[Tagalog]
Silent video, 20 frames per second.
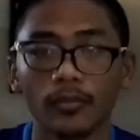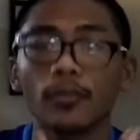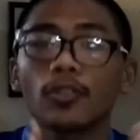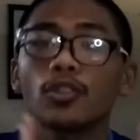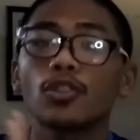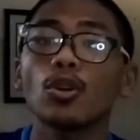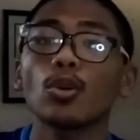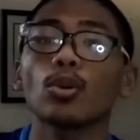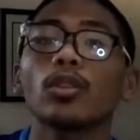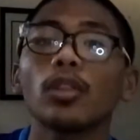
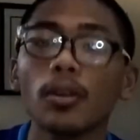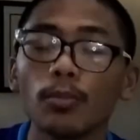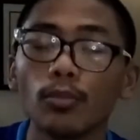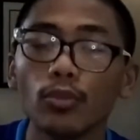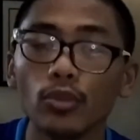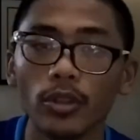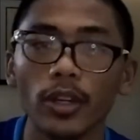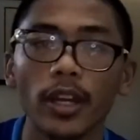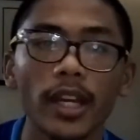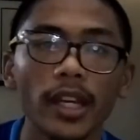Joke lang
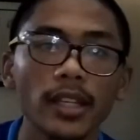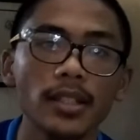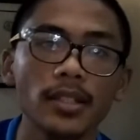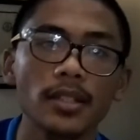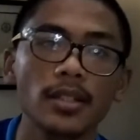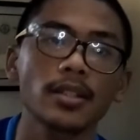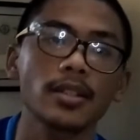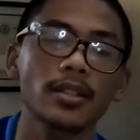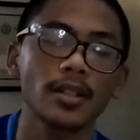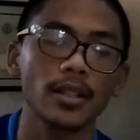po
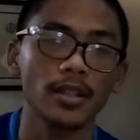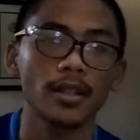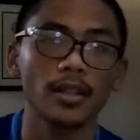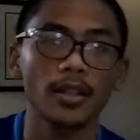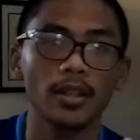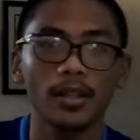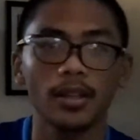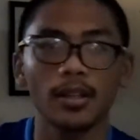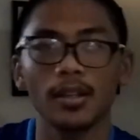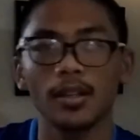guys.
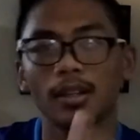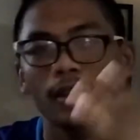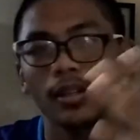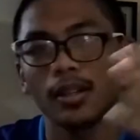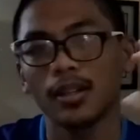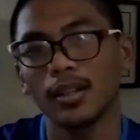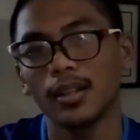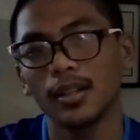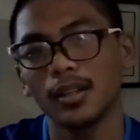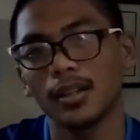
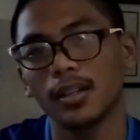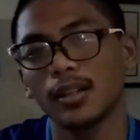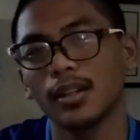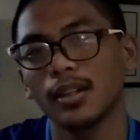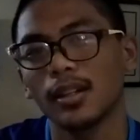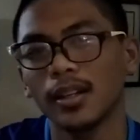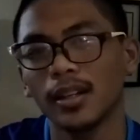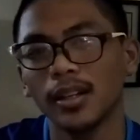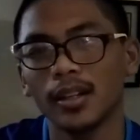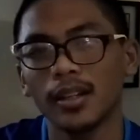
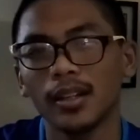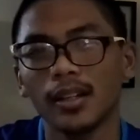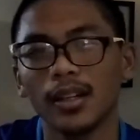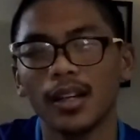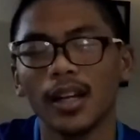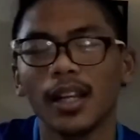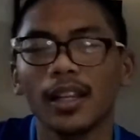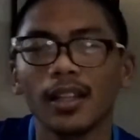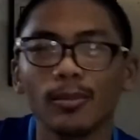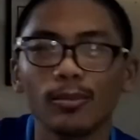Uh,
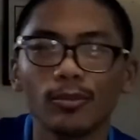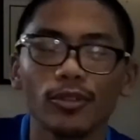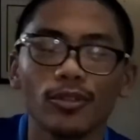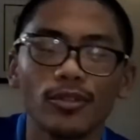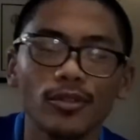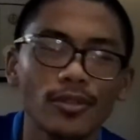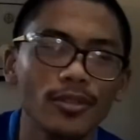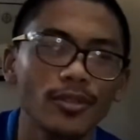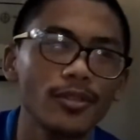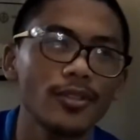alam
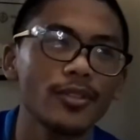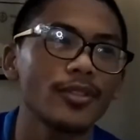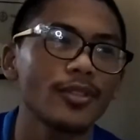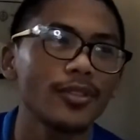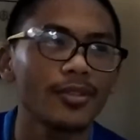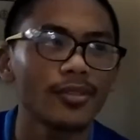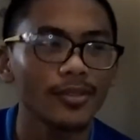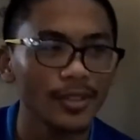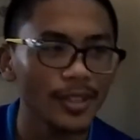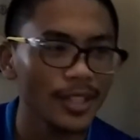kong
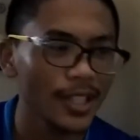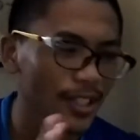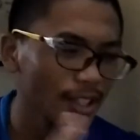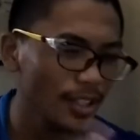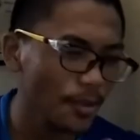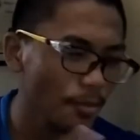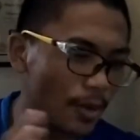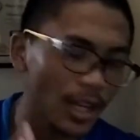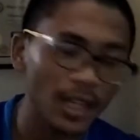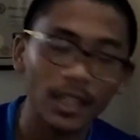
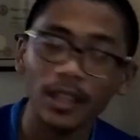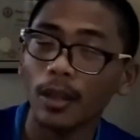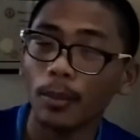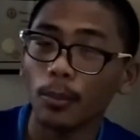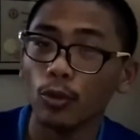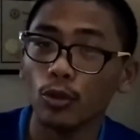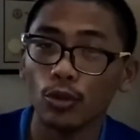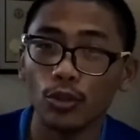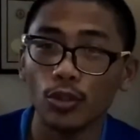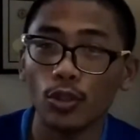hindi maganda
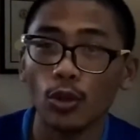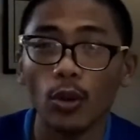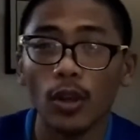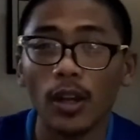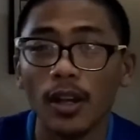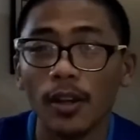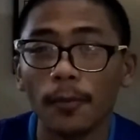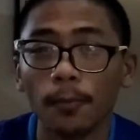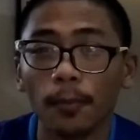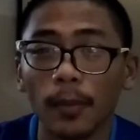pong joke
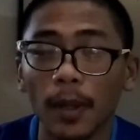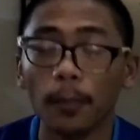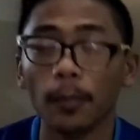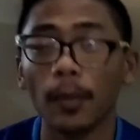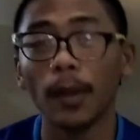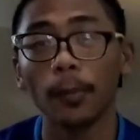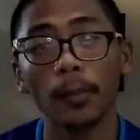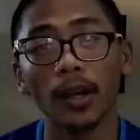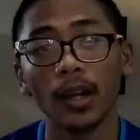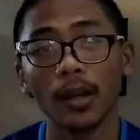ang
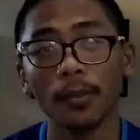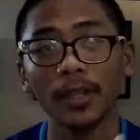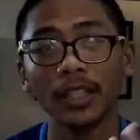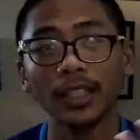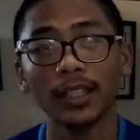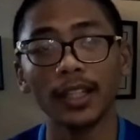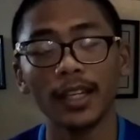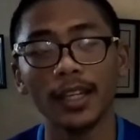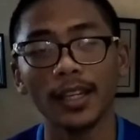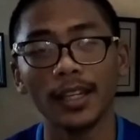
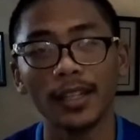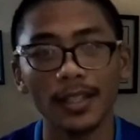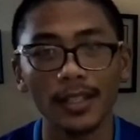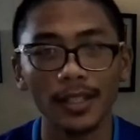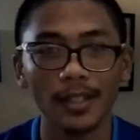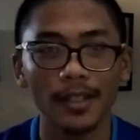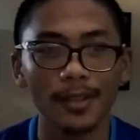pagpapakamatay.